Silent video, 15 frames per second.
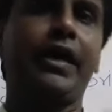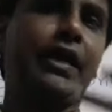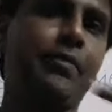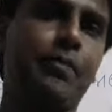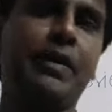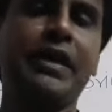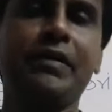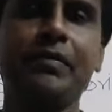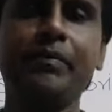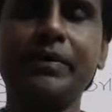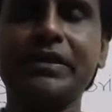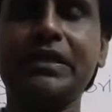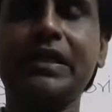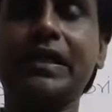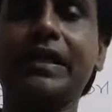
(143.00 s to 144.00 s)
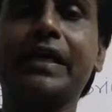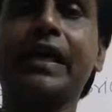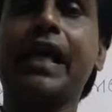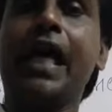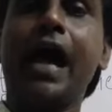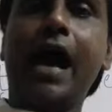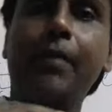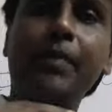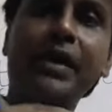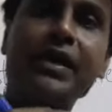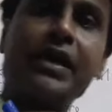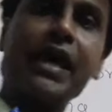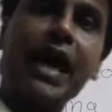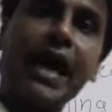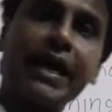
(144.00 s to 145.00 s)
एक प्लेट में मछली रखी अभी
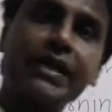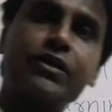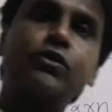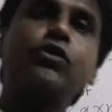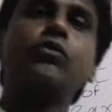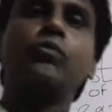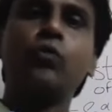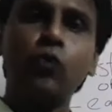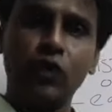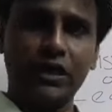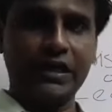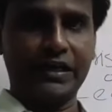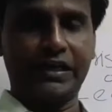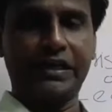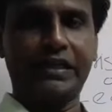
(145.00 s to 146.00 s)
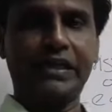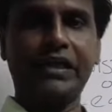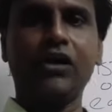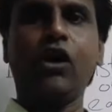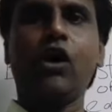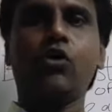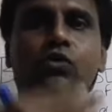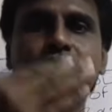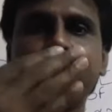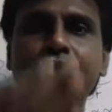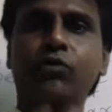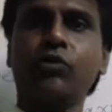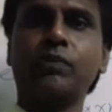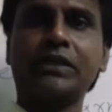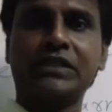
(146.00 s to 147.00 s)
कैट को भूख लगी थी और उसे
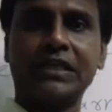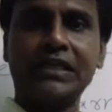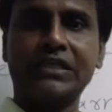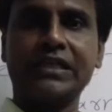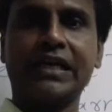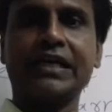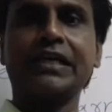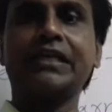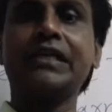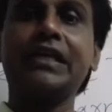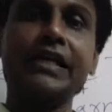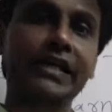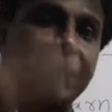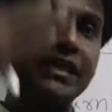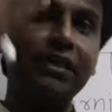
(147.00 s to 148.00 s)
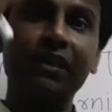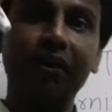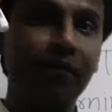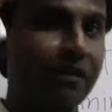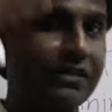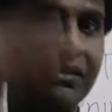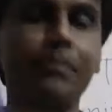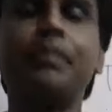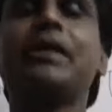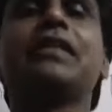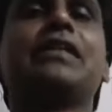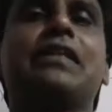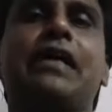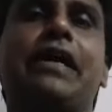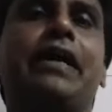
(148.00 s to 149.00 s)
वो मछली चाहिए थी लेकिन दरवाजा
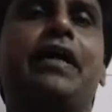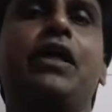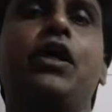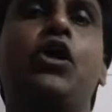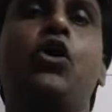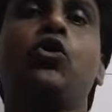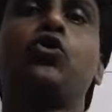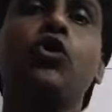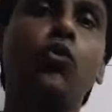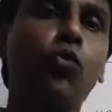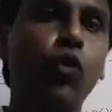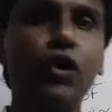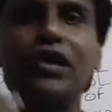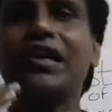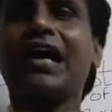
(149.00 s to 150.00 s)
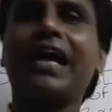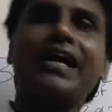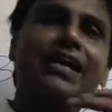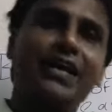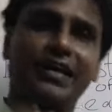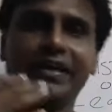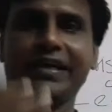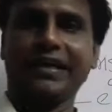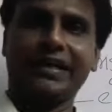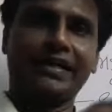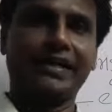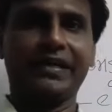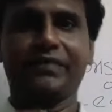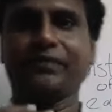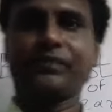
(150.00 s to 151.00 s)
बंद था तो वो ट्राई करने
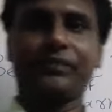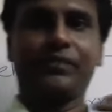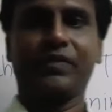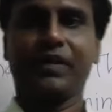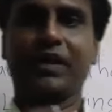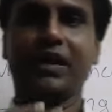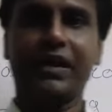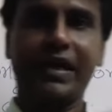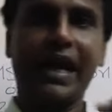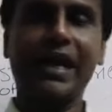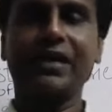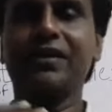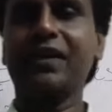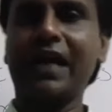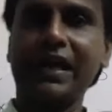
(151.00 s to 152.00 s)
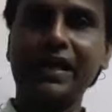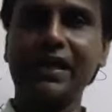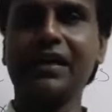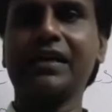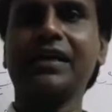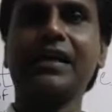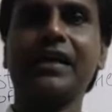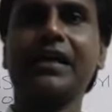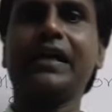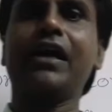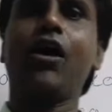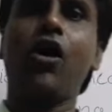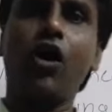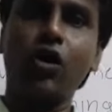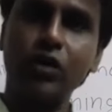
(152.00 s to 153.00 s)
लगी कैट ट्राई करने लगी
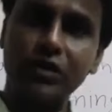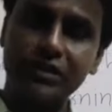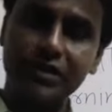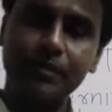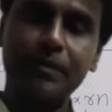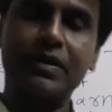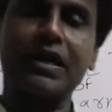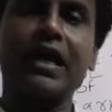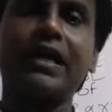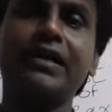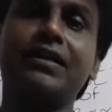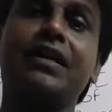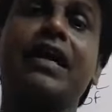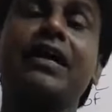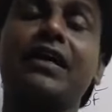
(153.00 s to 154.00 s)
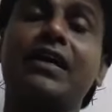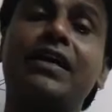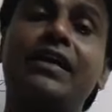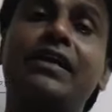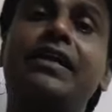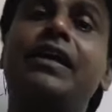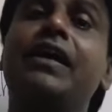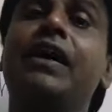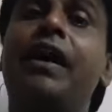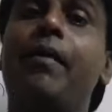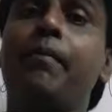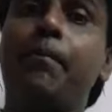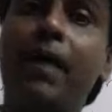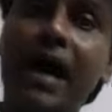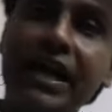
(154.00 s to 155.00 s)
और जब ट्राई ट्राई करने लगी
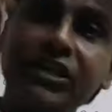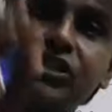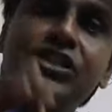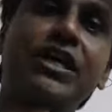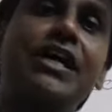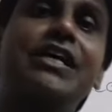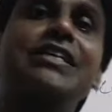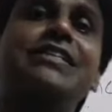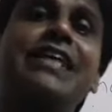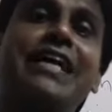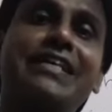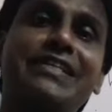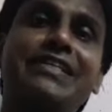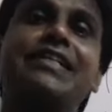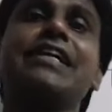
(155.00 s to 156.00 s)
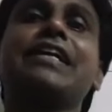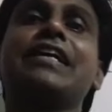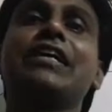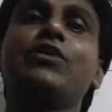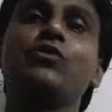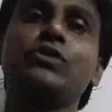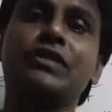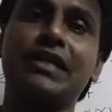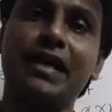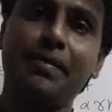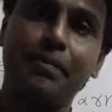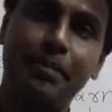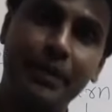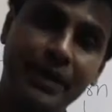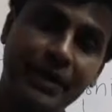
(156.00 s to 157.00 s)
बाय चांस एक्सीडेंटली उसका
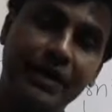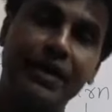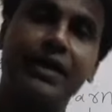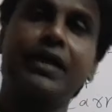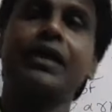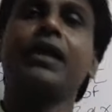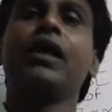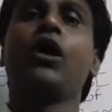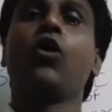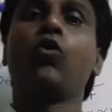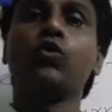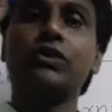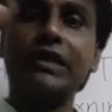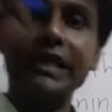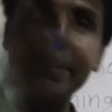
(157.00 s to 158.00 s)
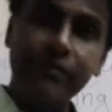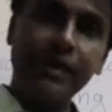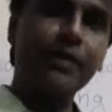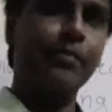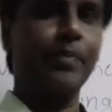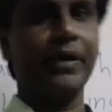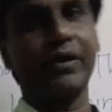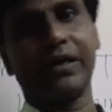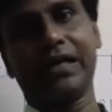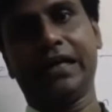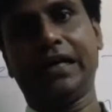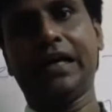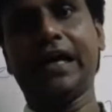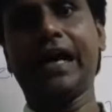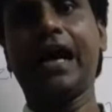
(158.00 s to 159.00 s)
पैर उस लीवर पे
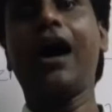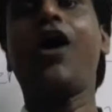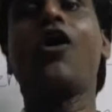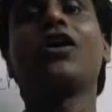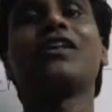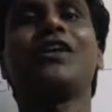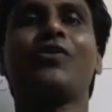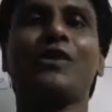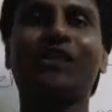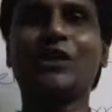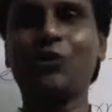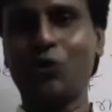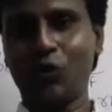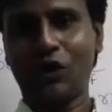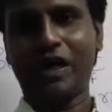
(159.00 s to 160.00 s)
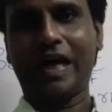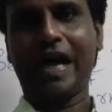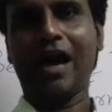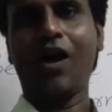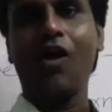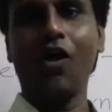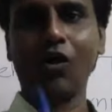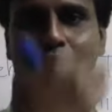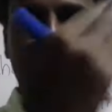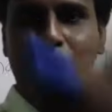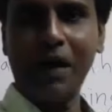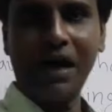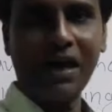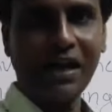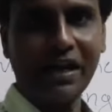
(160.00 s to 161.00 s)
गिर गया और दरवाजा खुल गया और वो
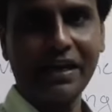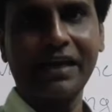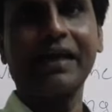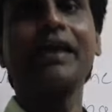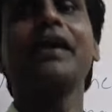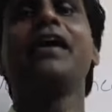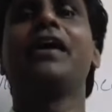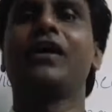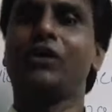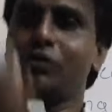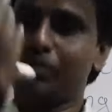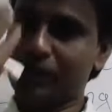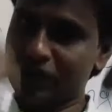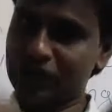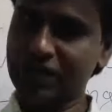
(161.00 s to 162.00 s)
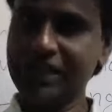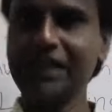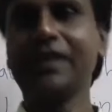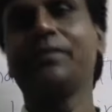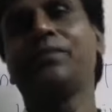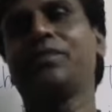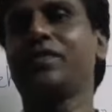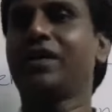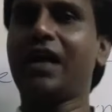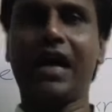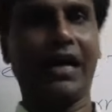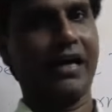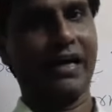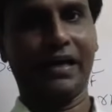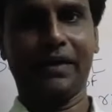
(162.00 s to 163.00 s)
बाहर आके मछली
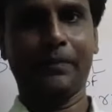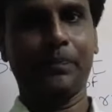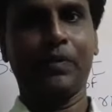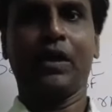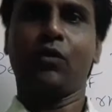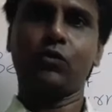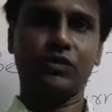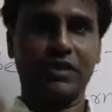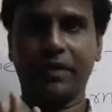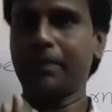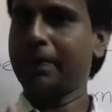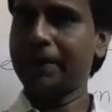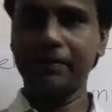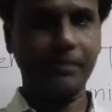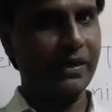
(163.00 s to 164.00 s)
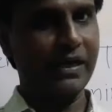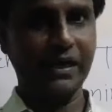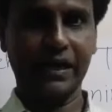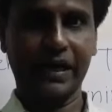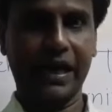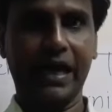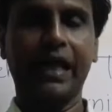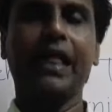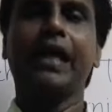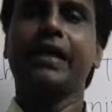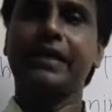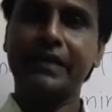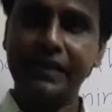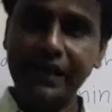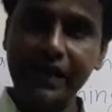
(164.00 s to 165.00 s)
खा गई उसका पेट भर गया
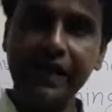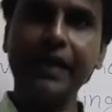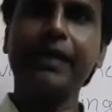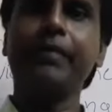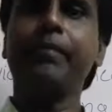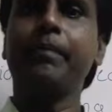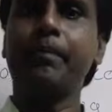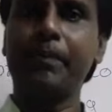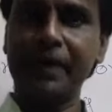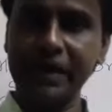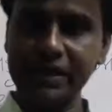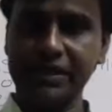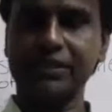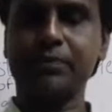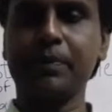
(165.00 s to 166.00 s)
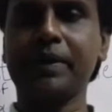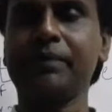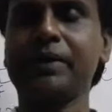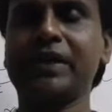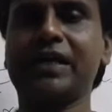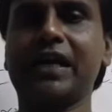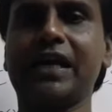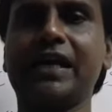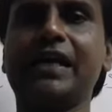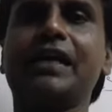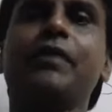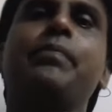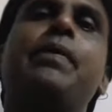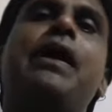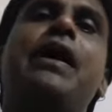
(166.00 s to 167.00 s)
ये एक्सपेरिमेंट करने
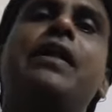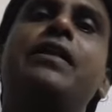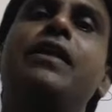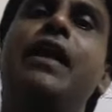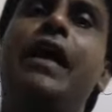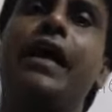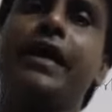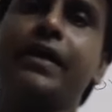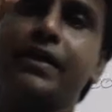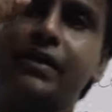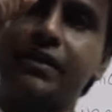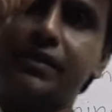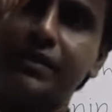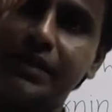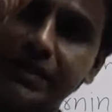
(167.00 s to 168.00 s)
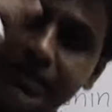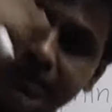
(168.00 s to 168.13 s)
के बाद ये